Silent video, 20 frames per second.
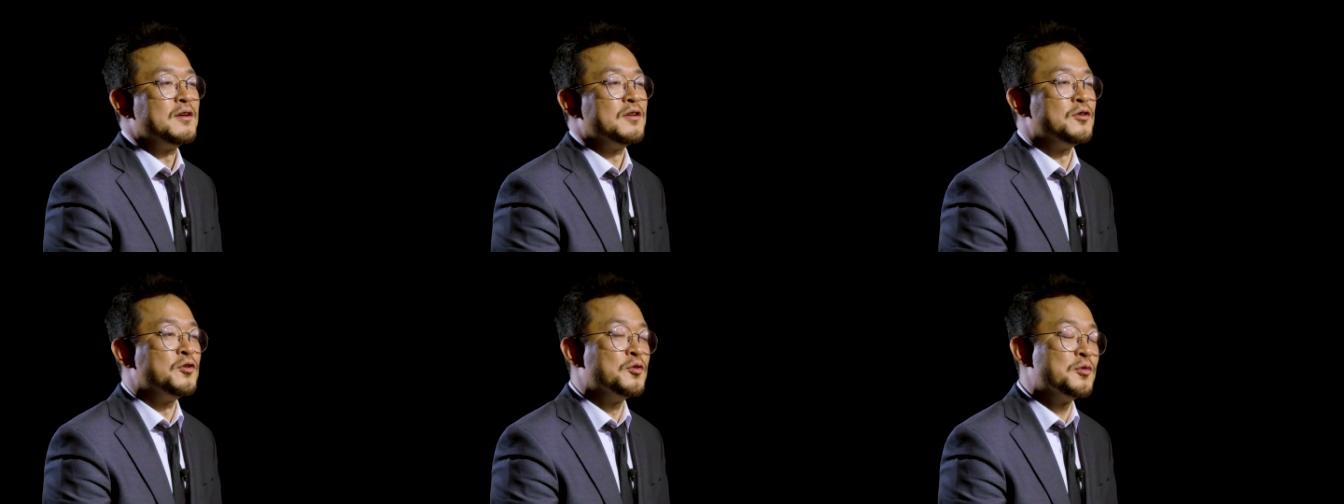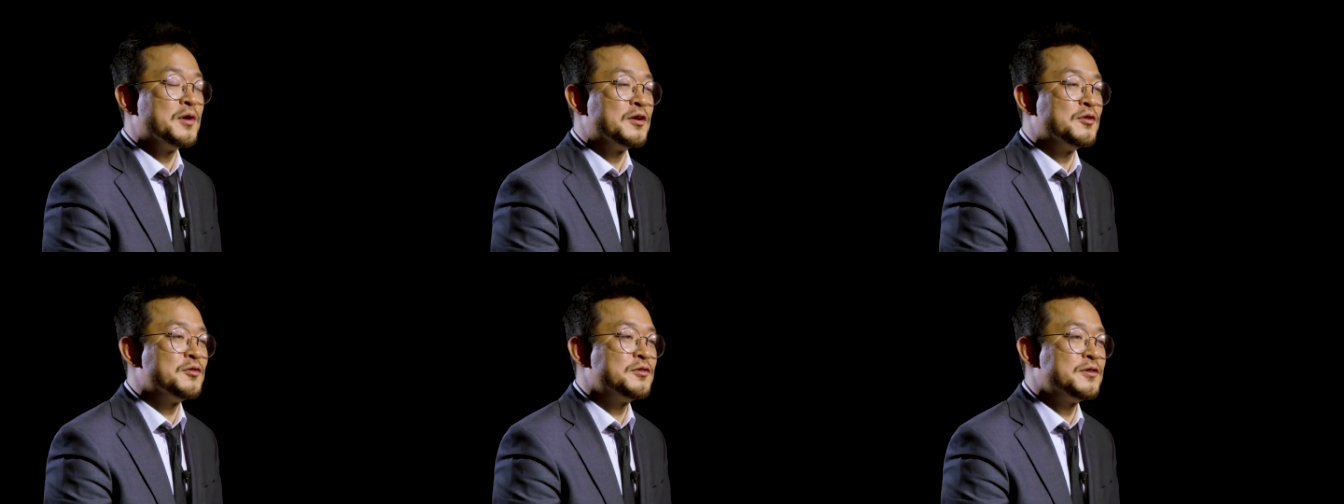
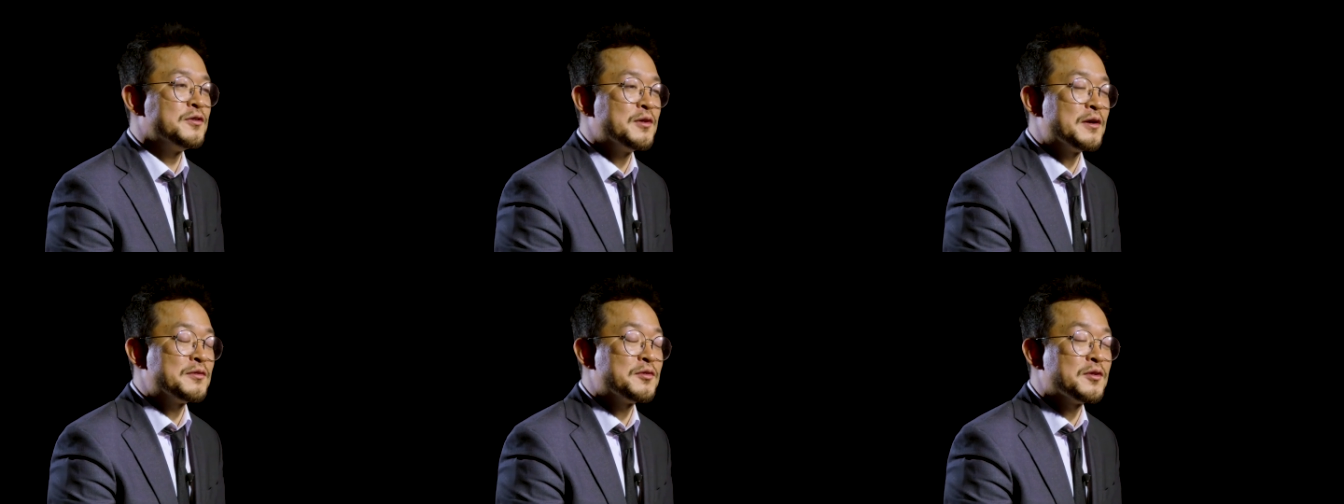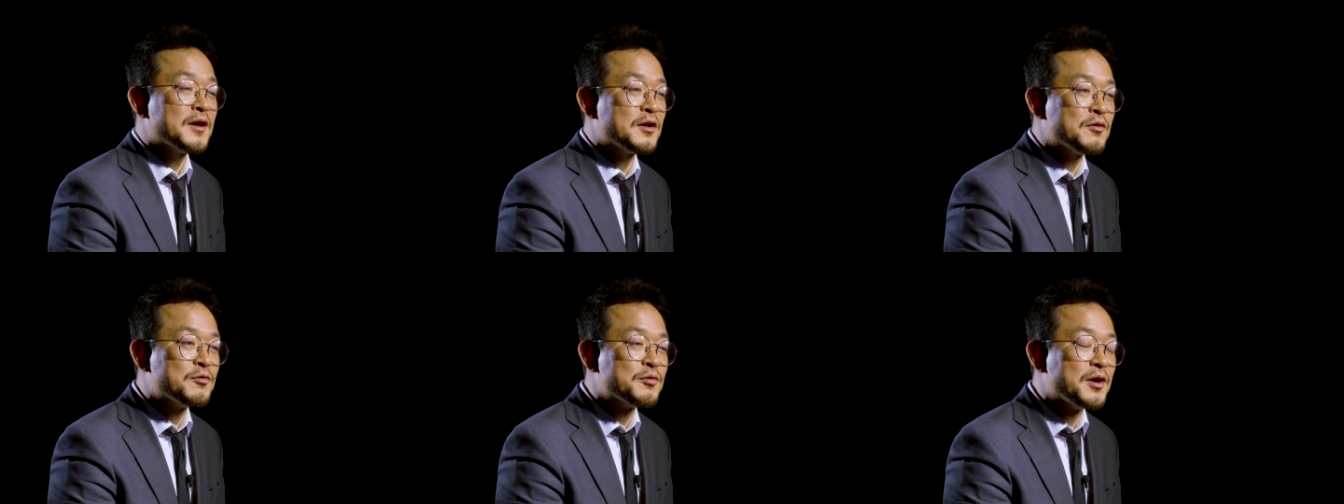UIUC도
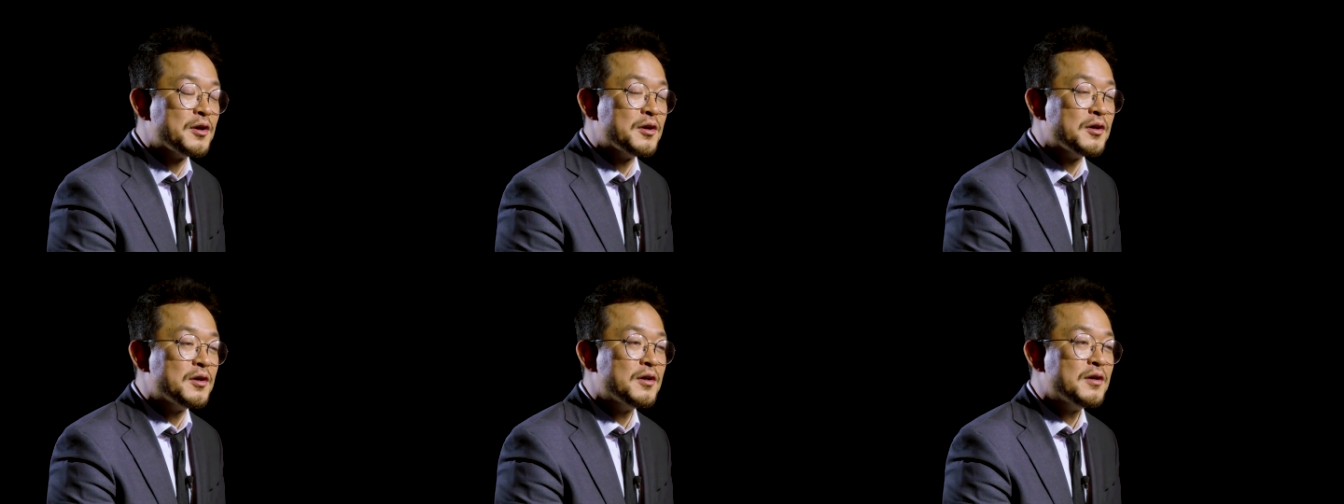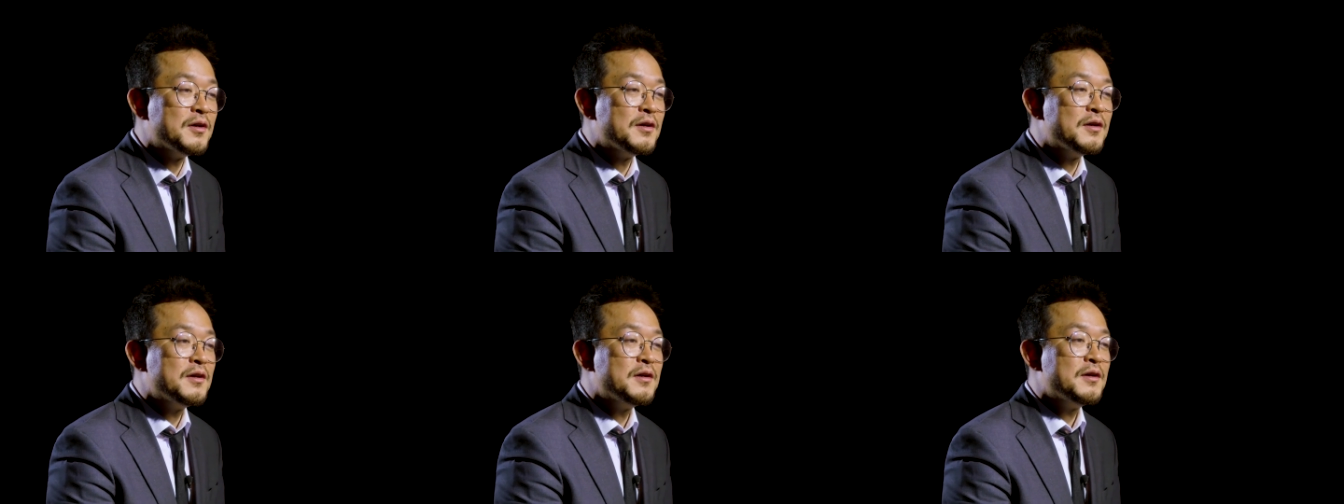합격했고요,
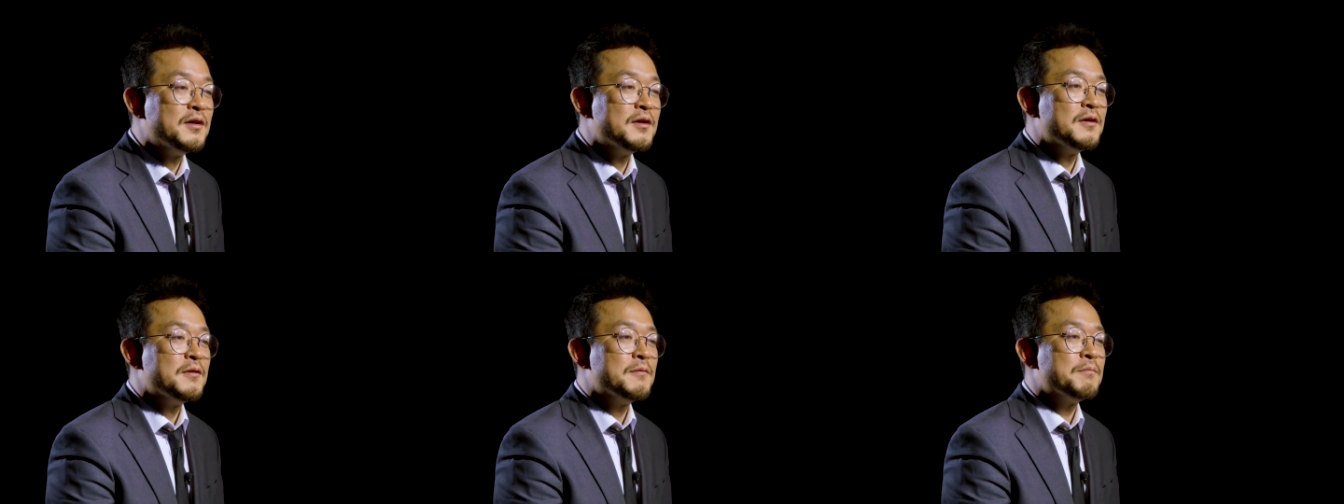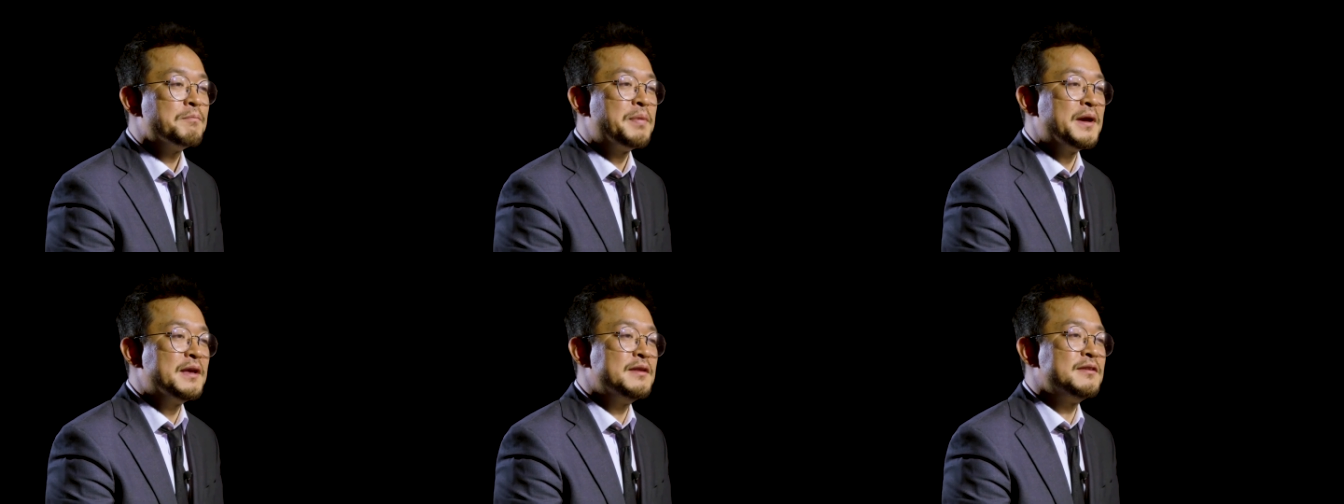
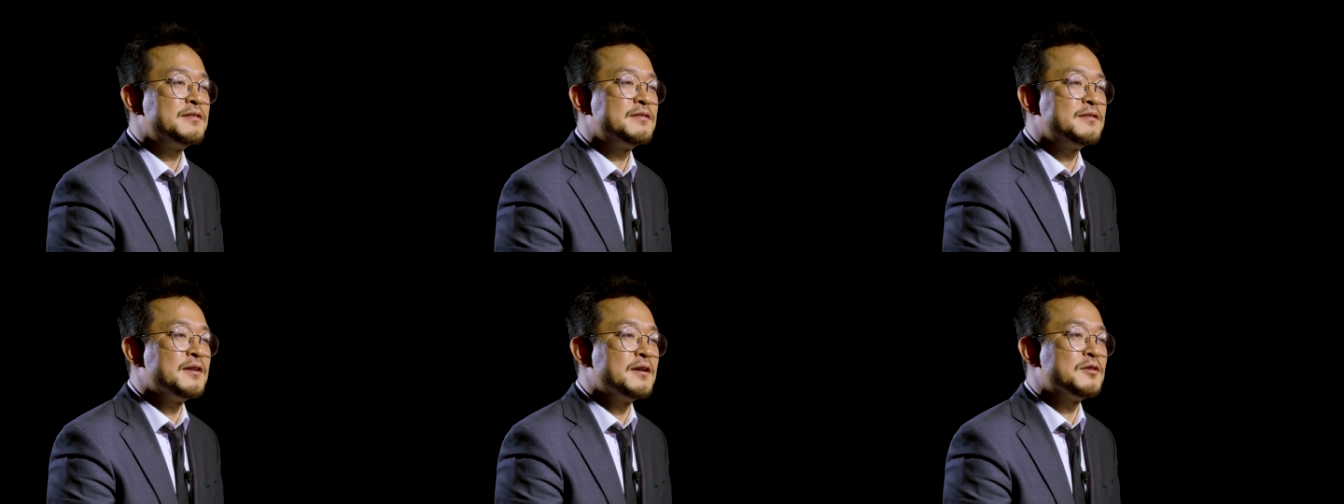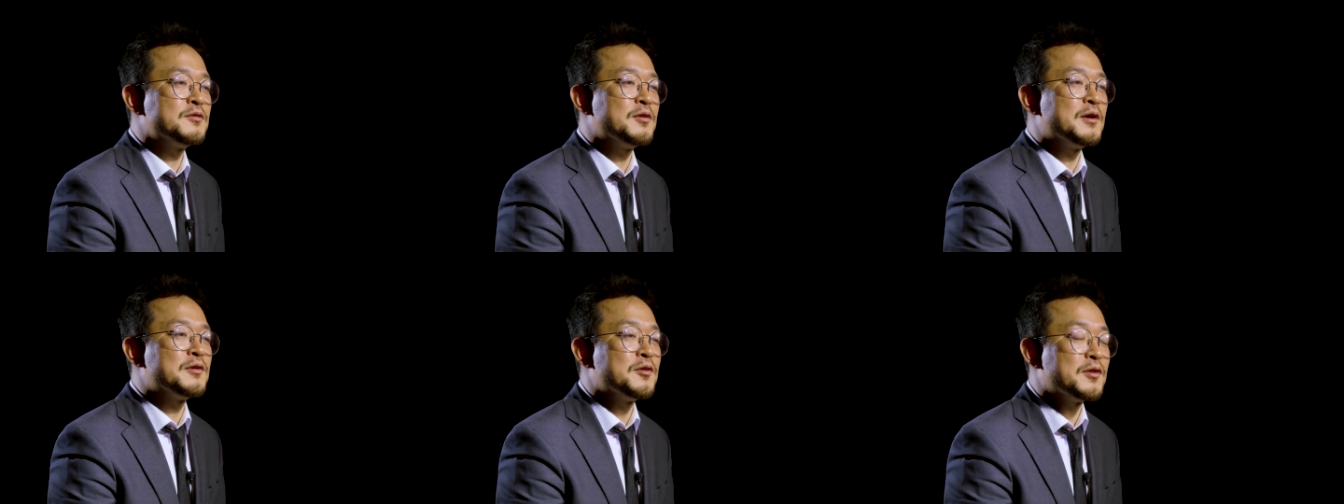
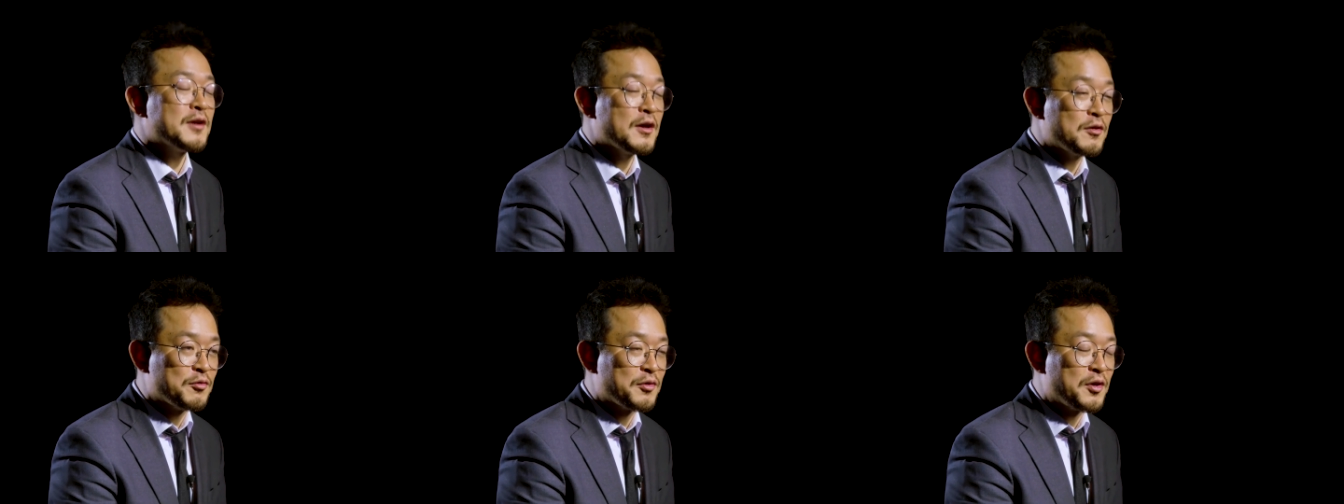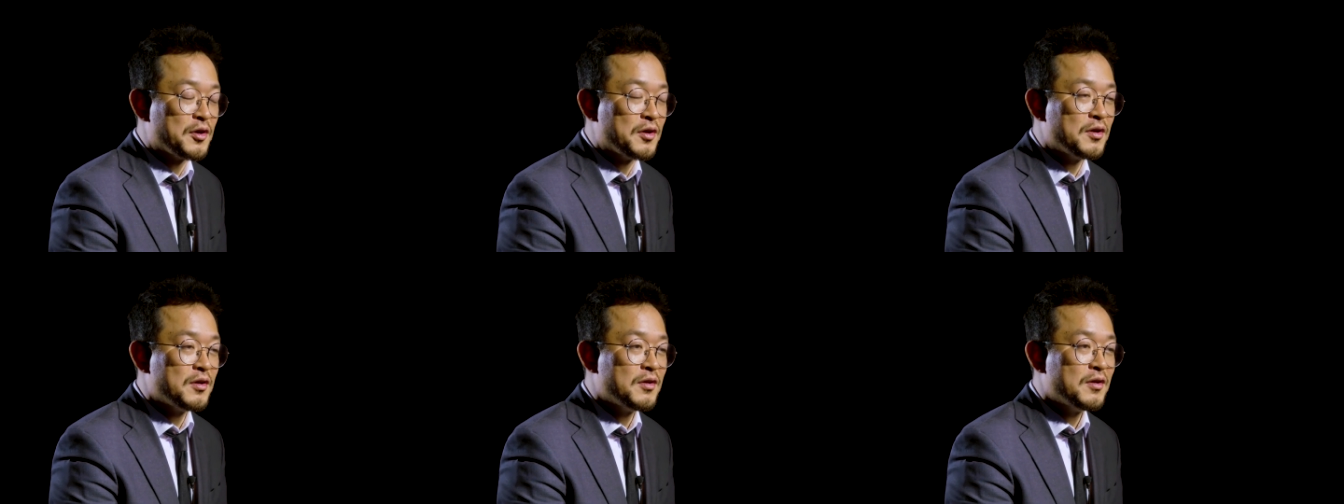펜스테이트도
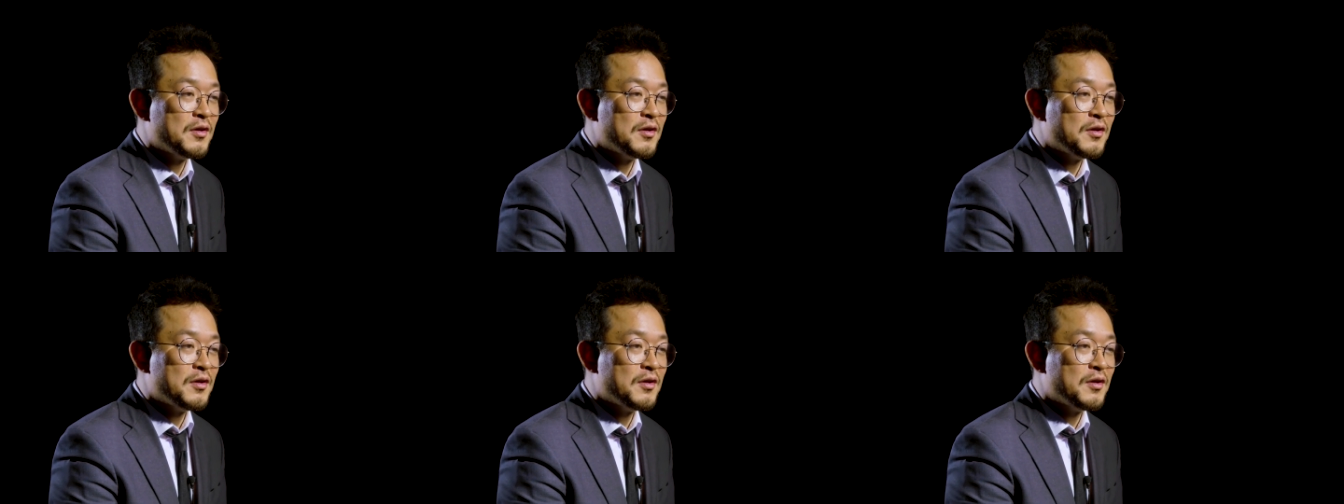합격했고요,